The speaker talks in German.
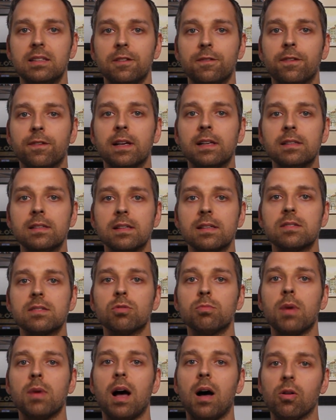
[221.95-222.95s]
die fehlende
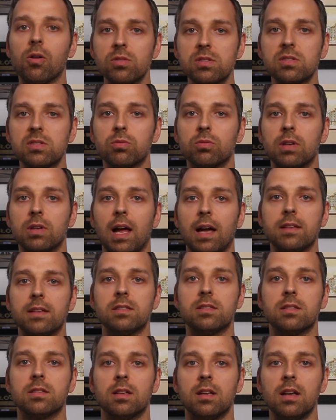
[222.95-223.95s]
Summe
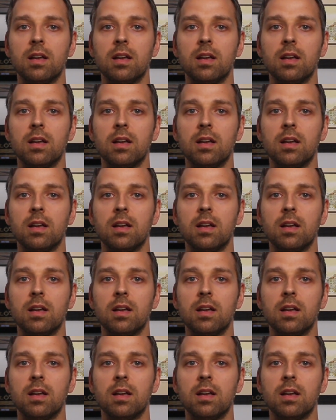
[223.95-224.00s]
auszugleichen.